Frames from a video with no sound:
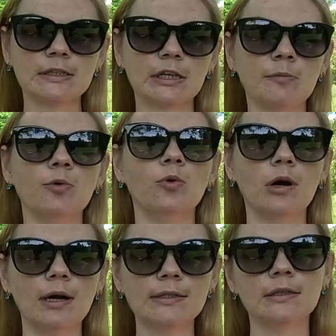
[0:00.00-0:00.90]
схеме
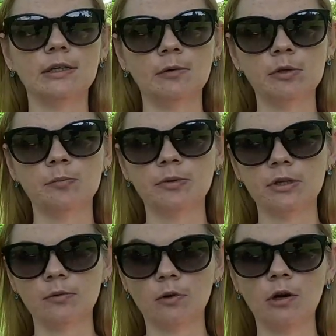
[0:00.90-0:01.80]
указан именно под
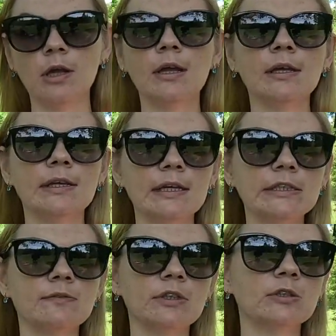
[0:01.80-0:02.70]
него.
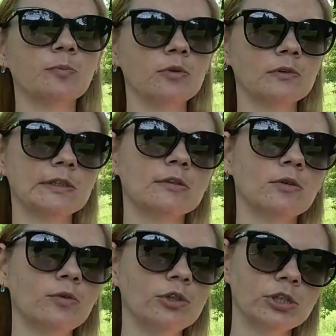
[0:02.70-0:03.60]
Если вы используете
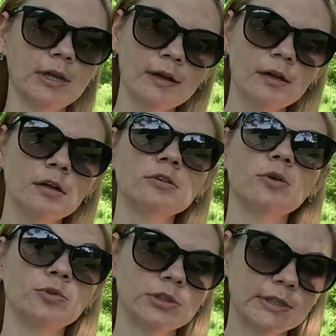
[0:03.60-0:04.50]
другой шнек,
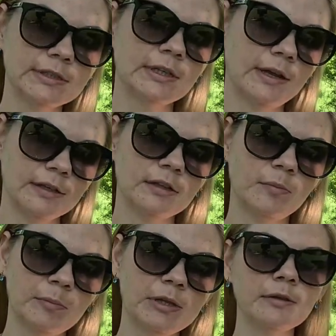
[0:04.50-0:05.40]
то учтите этот
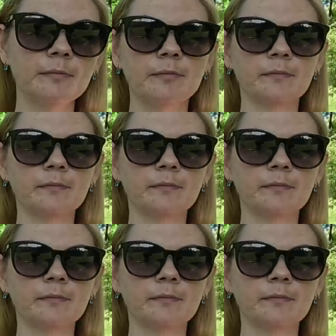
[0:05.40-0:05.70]
момент.